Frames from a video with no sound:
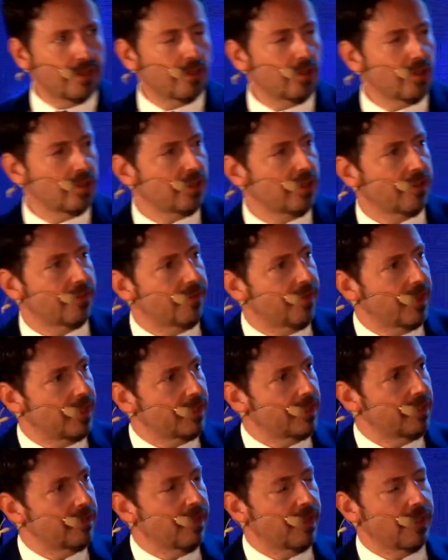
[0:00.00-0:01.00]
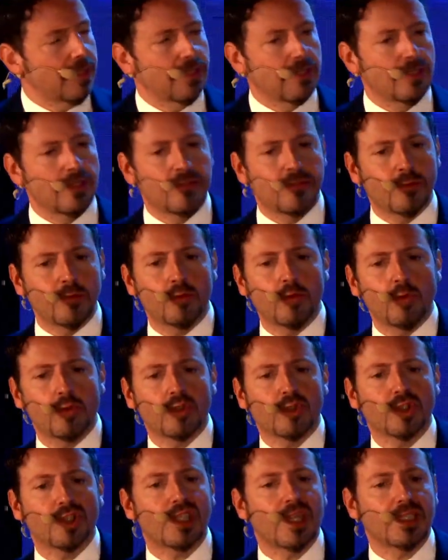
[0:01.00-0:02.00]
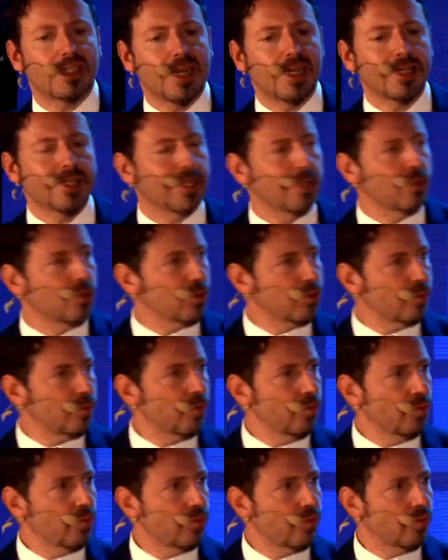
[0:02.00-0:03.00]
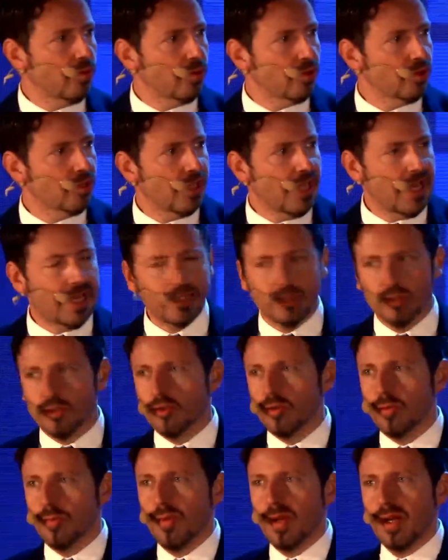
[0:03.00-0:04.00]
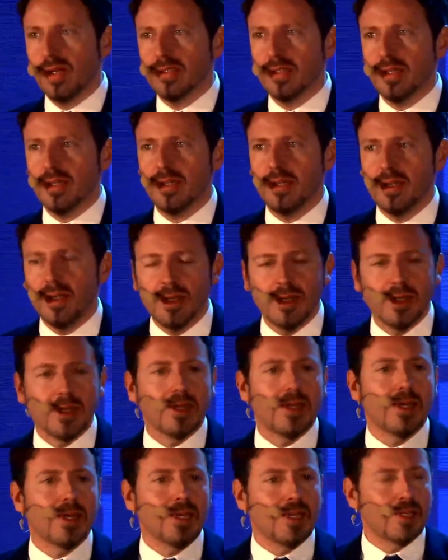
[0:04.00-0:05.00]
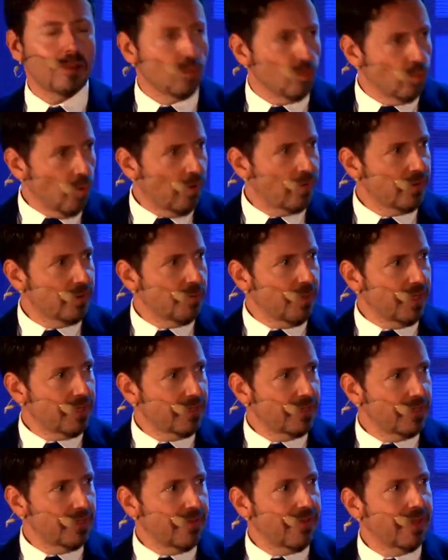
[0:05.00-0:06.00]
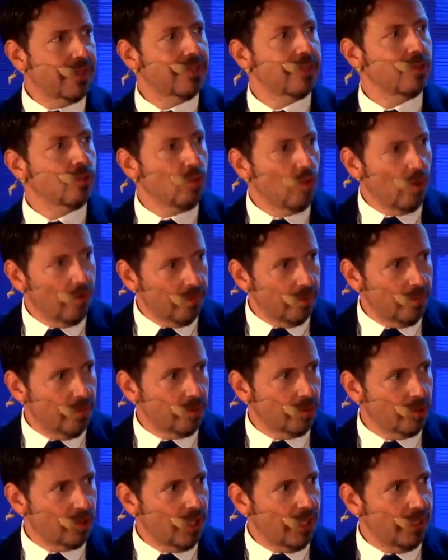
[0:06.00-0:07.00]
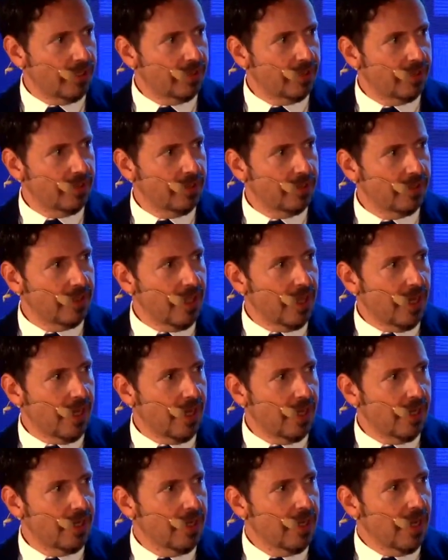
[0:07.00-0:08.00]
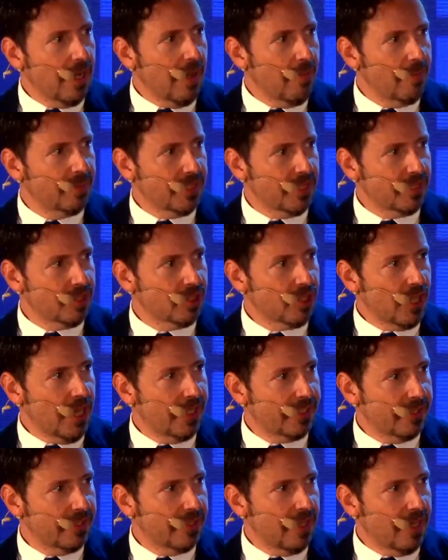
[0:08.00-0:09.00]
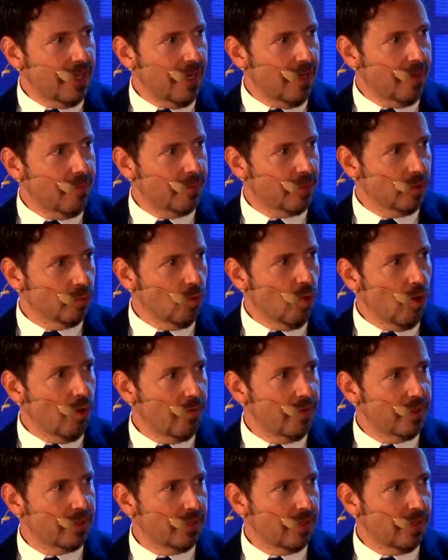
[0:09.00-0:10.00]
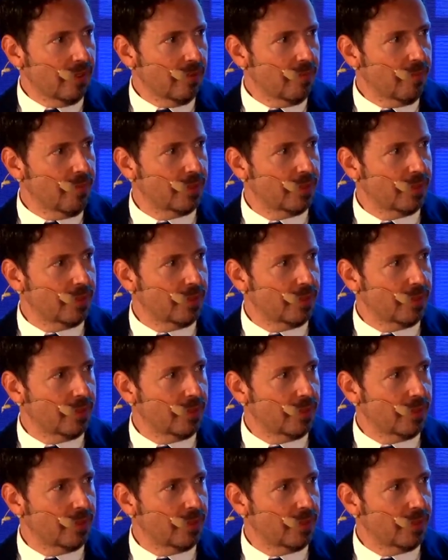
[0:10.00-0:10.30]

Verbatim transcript: edizione del Festival del Futuro, sarà anche lo spunto, lo slancio per eh, nuovi passi in avanti, nuovi progetti da abbracciare, da promuovere